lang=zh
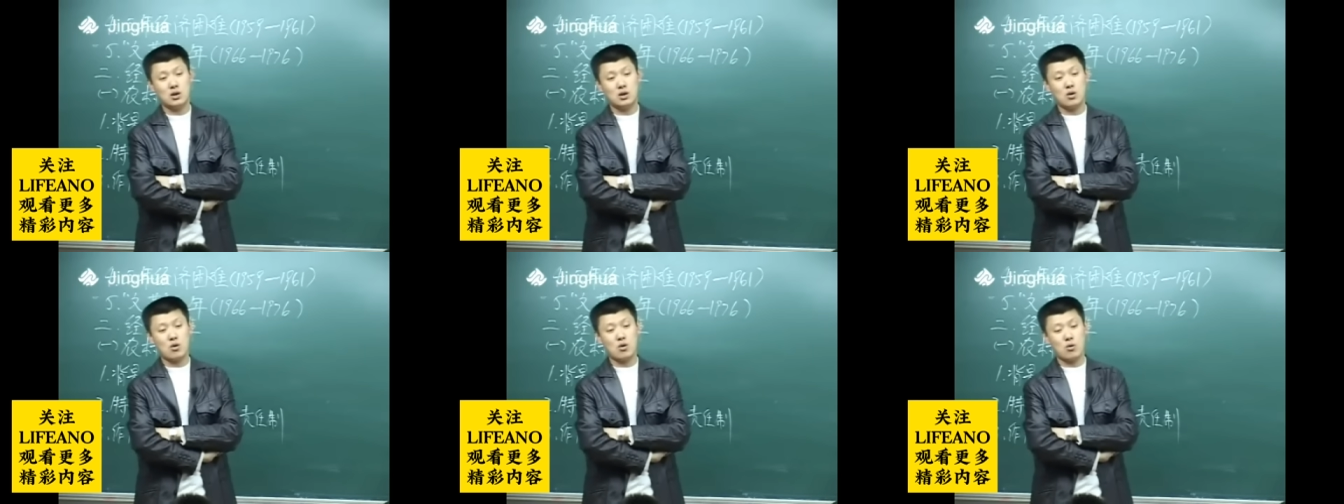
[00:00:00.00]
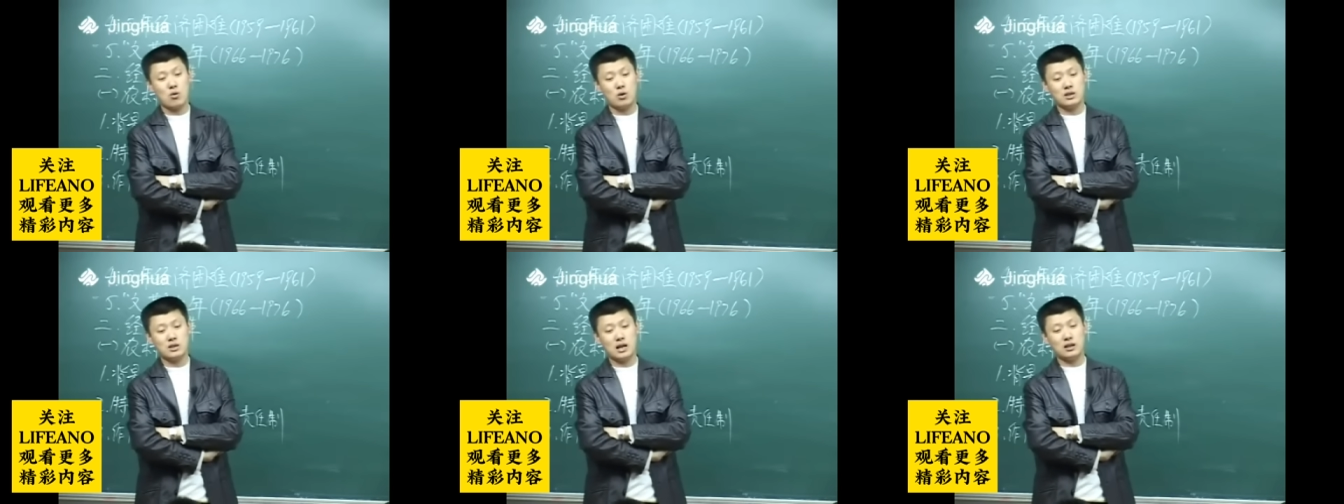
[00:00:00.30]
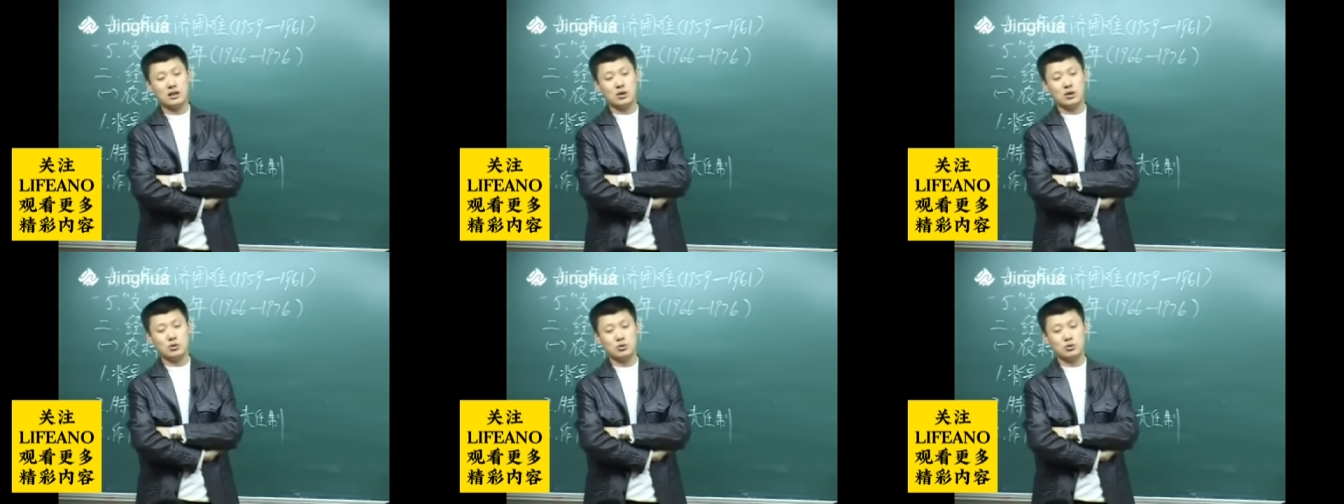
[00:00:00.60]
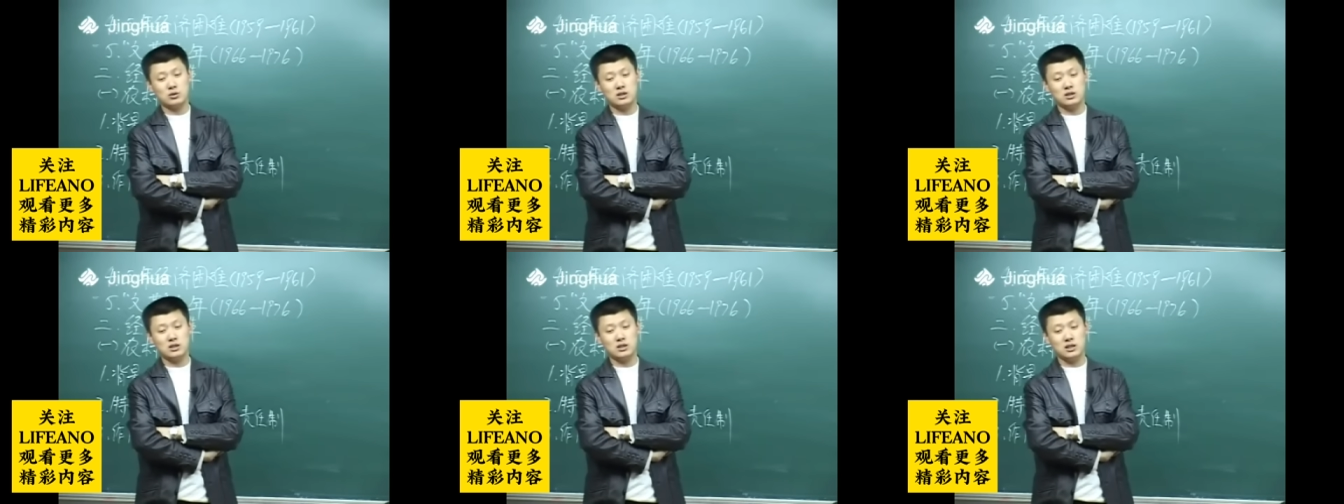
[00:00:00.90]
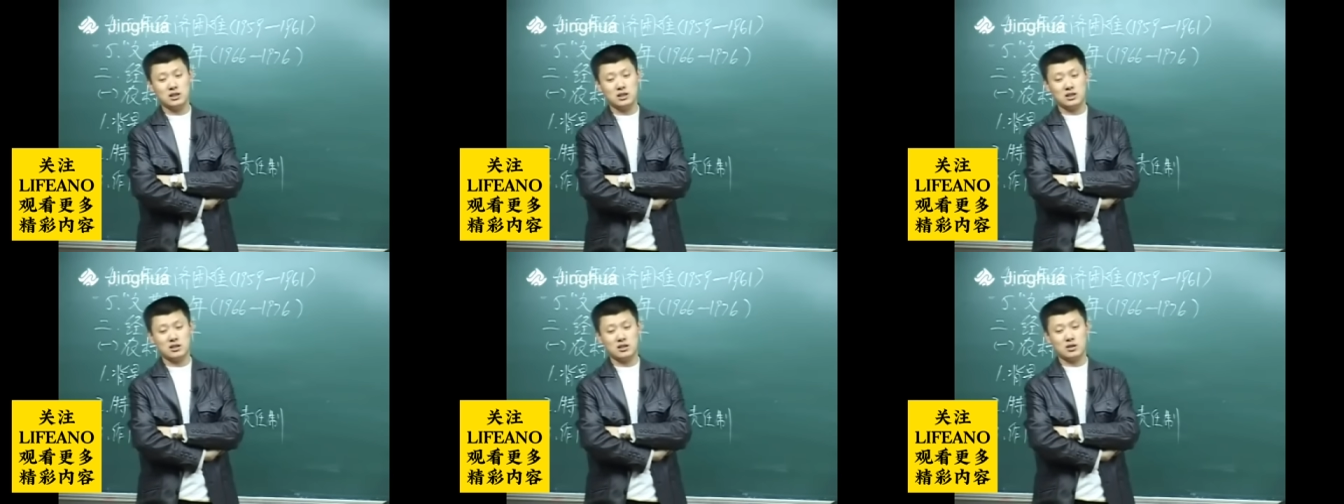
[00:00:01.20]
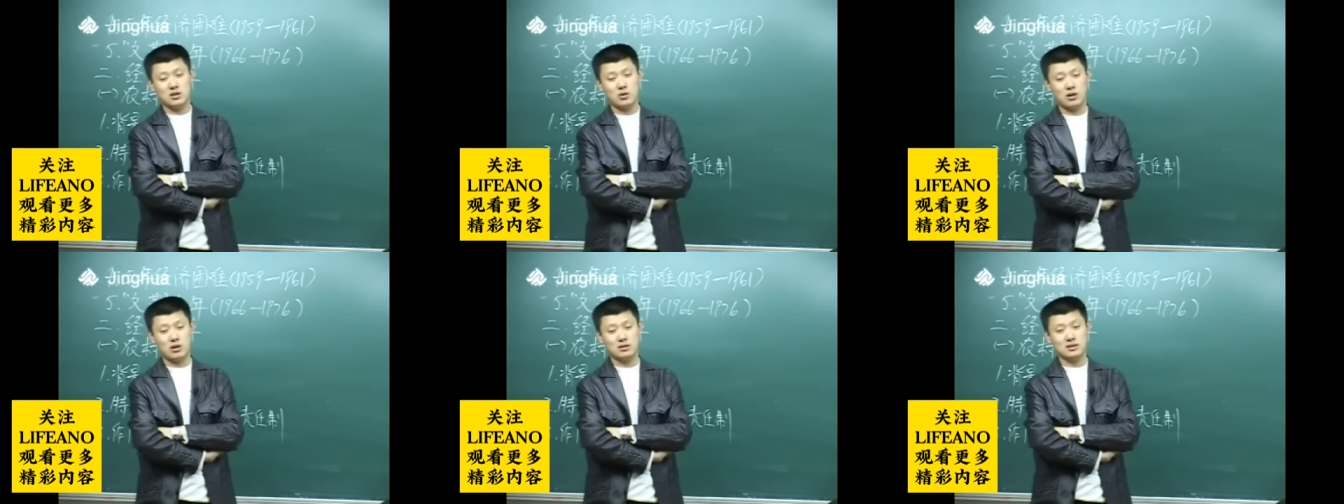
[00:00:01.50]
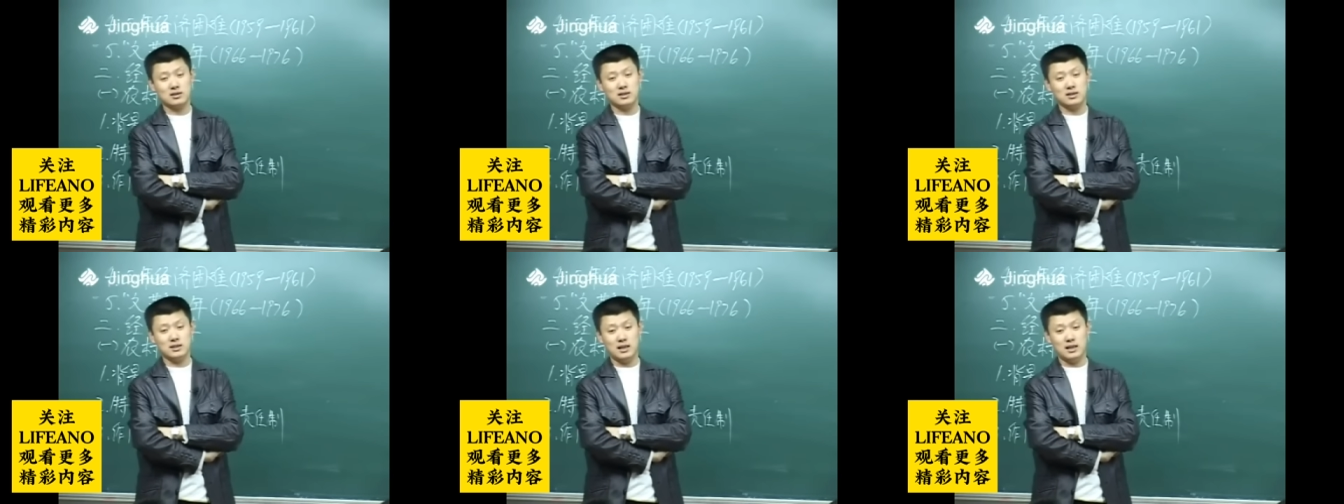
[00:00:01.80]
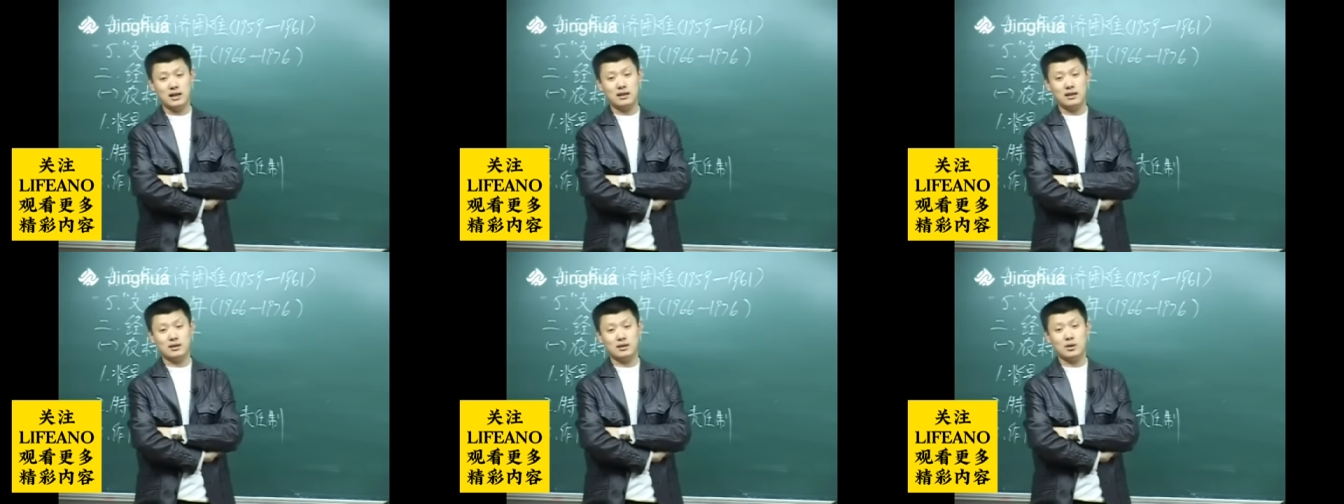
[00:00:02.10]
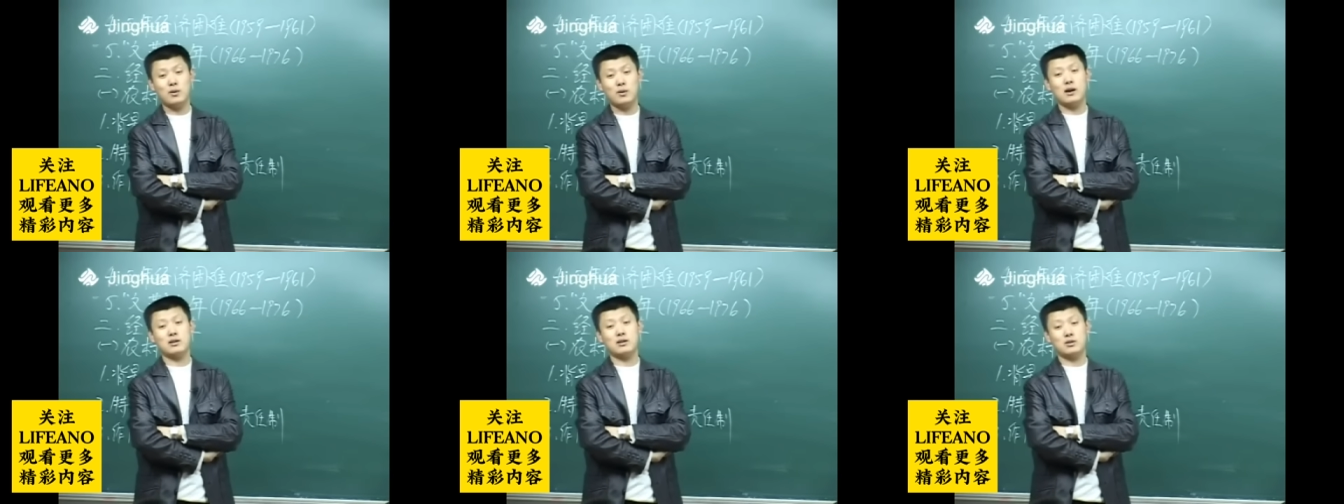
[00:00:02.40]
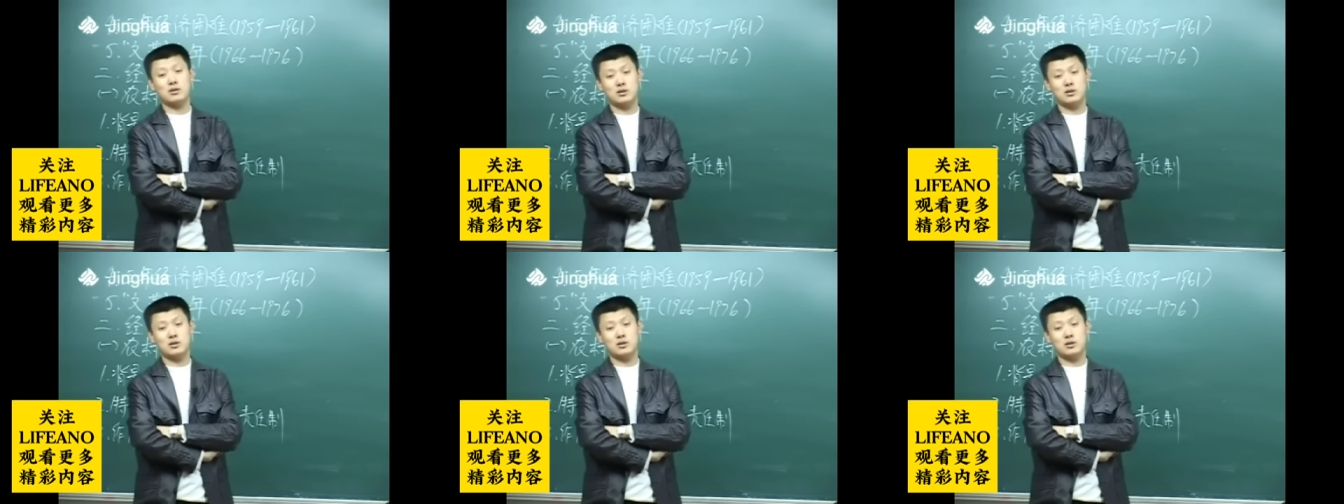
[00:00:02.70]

交够国家的，留足集体的，剩下全是自己的，对吧？